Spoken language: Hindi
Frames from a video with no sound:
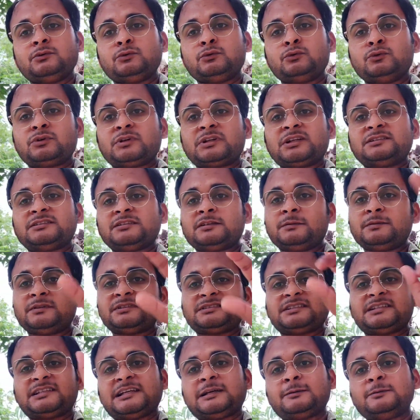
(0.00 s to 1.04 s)
होटल से फिर
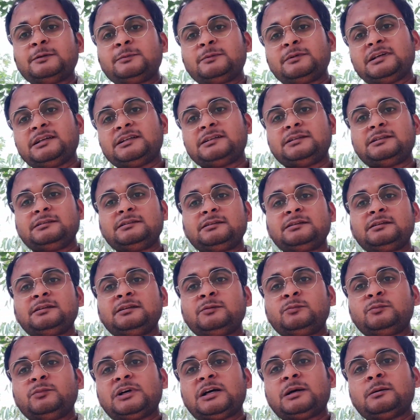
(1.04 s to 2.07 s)
से ढाबे पे आ गए
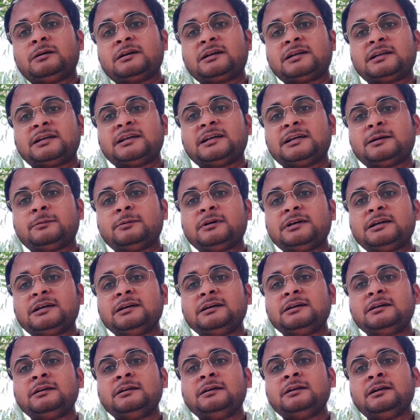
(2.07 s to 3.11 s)
बाबा का ढाबा
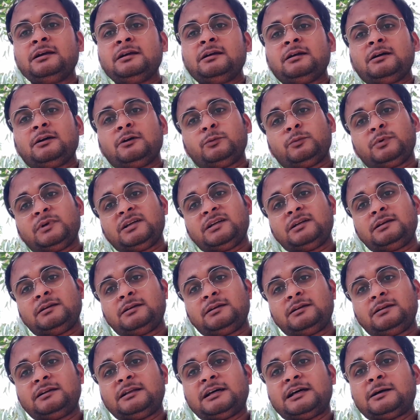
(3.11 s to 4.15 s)
और फिर
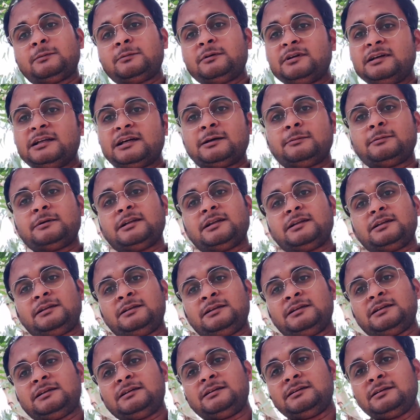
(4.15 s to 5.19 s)
ढाबा ही ढाबा रह
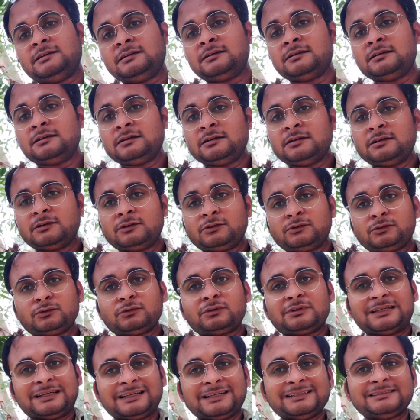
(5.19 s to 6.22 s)
गया तो
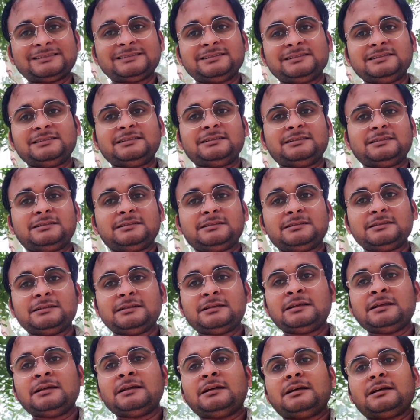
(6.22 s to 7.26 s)
गलत चीज़ है
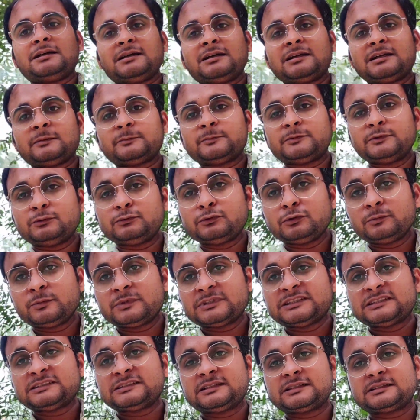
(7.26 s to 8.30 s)
अगर आपकी कोई
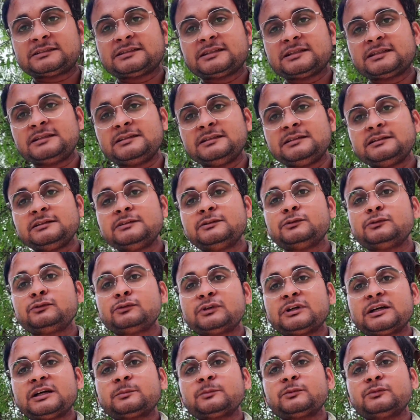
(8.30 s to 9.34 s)
मदद करता है तो
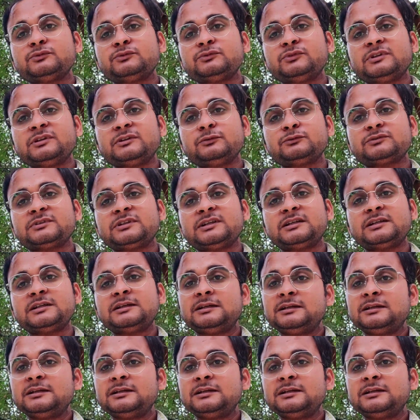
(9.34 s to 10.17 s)
आपको जो है उसका